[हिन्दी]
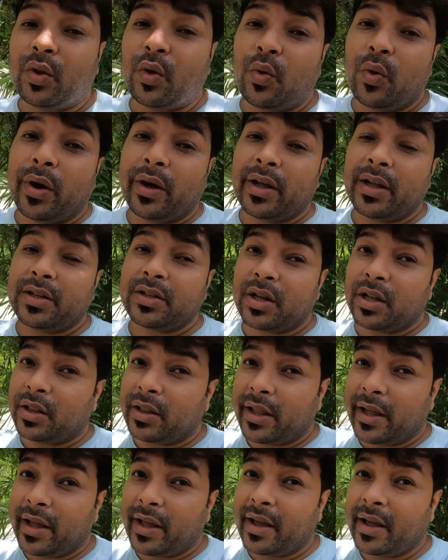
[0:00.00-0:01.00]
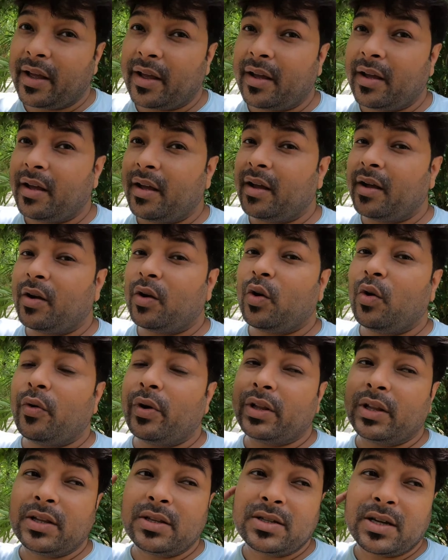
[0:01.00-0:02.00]
तो हुआ कि चलते हैं
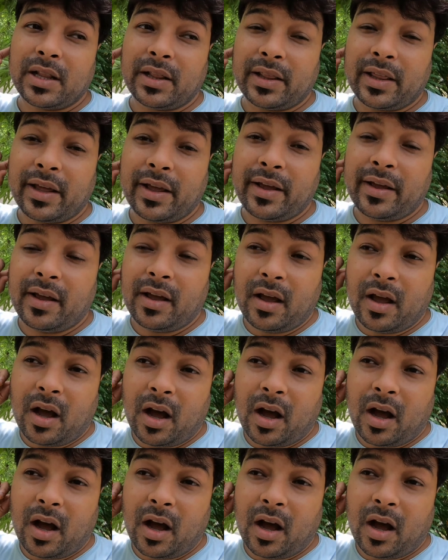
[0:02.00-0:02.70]
गोवर्धन चलते हैं